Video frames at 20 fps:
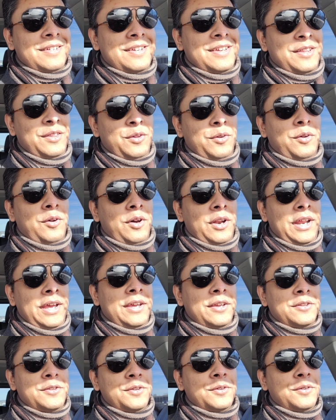কিন্তু অনেক
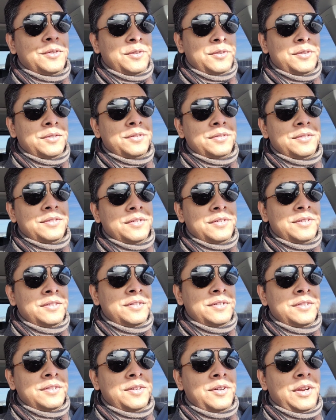কিছু
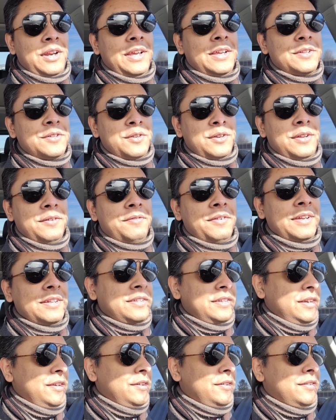অনেক কিছু ডিফারেন্ট
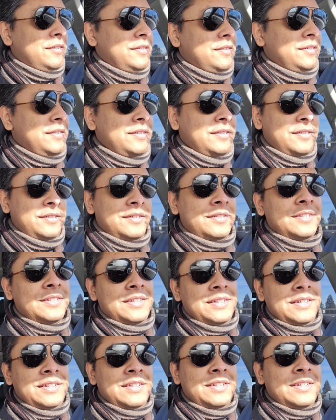ছিল
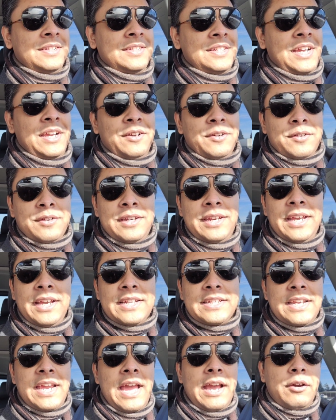যাই হোক ঠিক
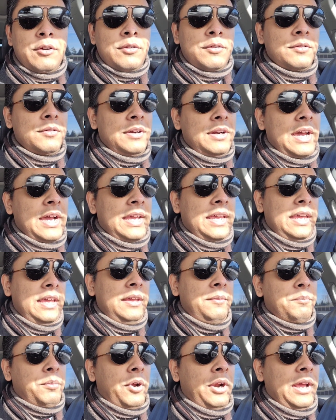আছে এখন রাখি
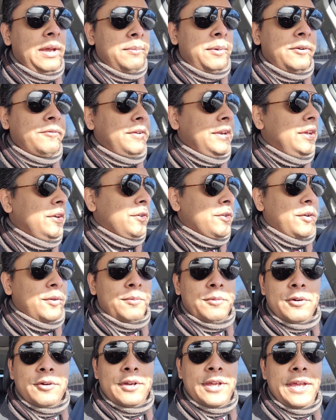পরে আবার ভিডিও করব
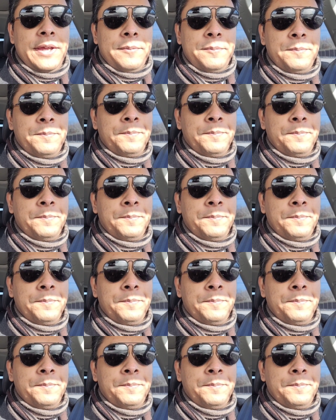ওকে